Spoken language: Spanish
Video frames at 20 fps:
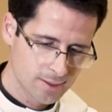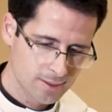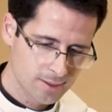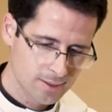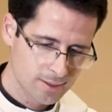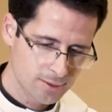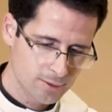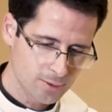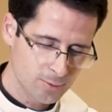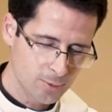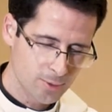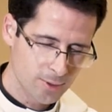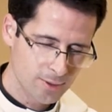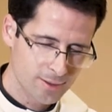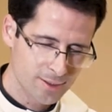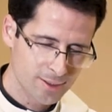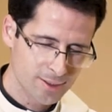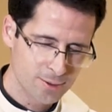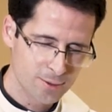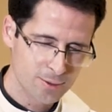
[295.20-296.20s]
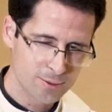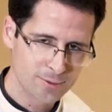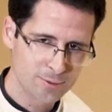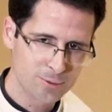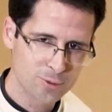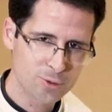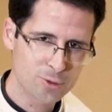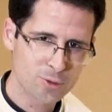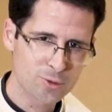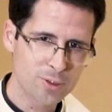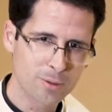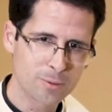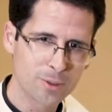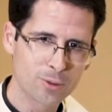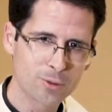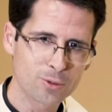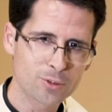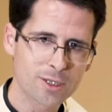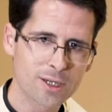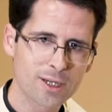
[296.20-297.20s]
Eh, como dicen nuestros
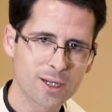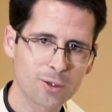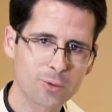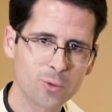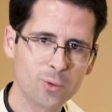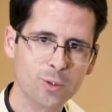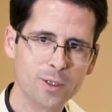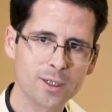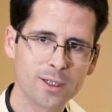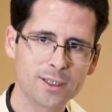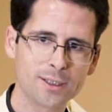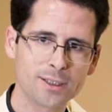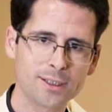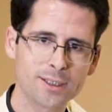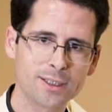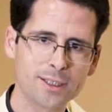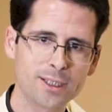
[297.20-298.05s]
amigos de Jacuna,